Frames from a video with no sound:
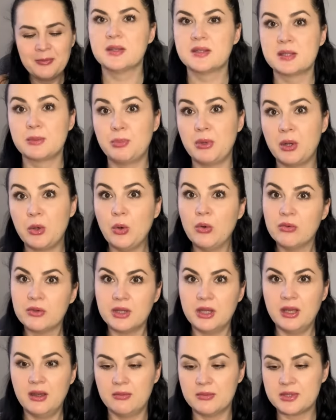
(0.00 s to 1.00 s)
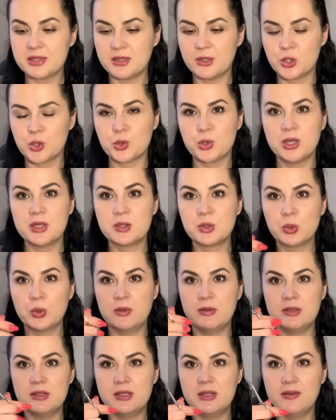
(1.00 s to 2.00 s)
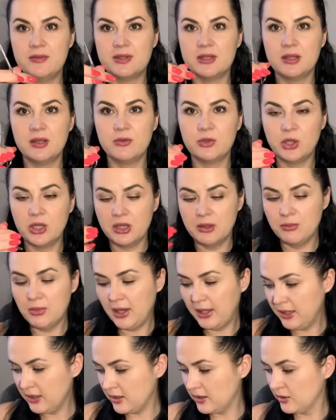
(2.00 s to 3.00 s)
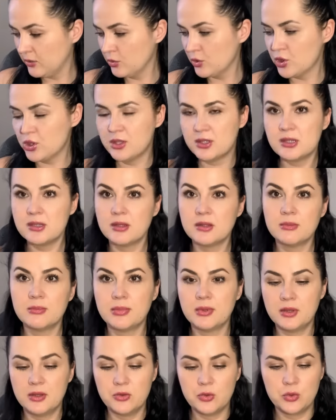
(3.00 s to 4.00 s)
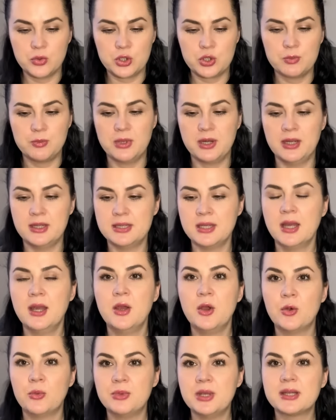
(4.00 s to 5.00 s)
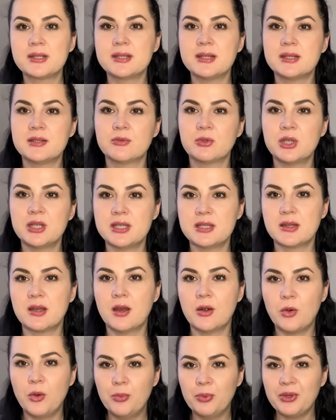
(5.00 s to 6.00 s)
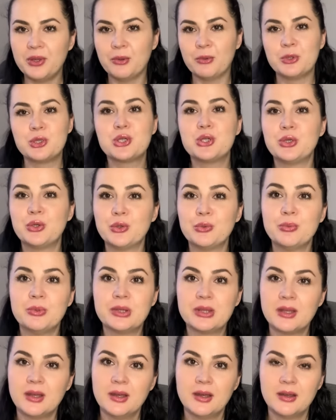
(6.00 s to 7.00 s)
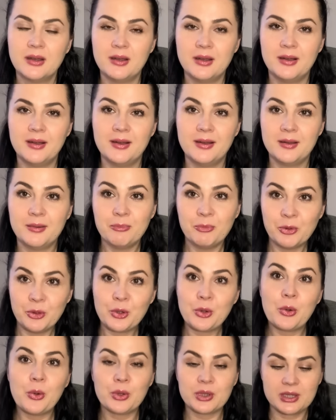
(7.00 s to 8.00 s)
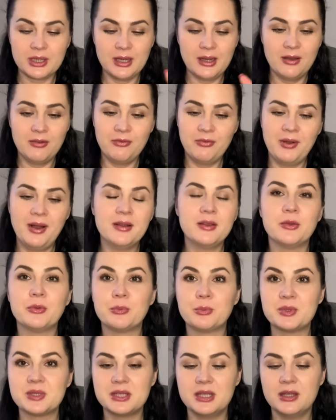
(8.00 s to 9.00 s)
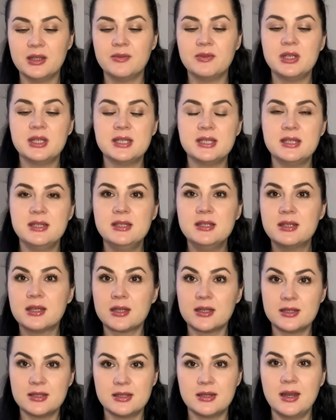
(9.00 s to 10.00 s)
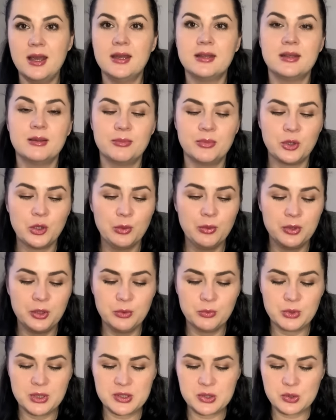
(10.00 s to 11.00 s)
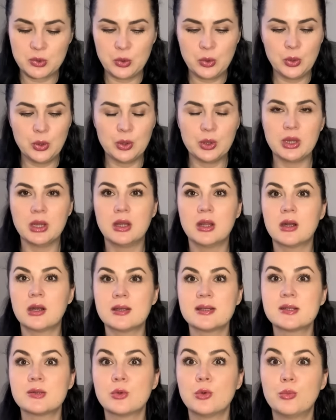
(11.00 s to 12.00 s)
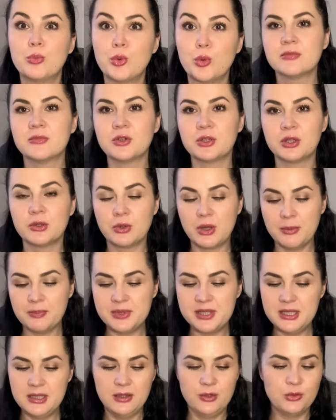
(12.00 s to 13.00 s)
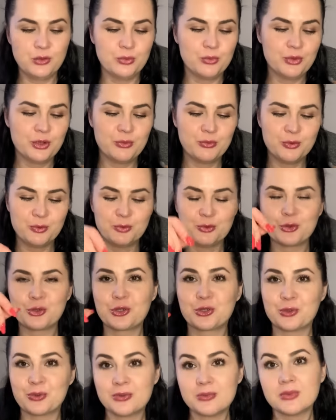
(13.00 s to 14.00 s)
Запаковано, я вам скажу, на совесть. Я взяла вот такие маленькие ножницы, надо было нож брать. У меня, кстати, вот эти коробки очень любит э, мой кот Леофан. Он постоянно у них сидит и раздирает, а потом они у нас уходят на растопку. Ну, это коптильню моему мужу.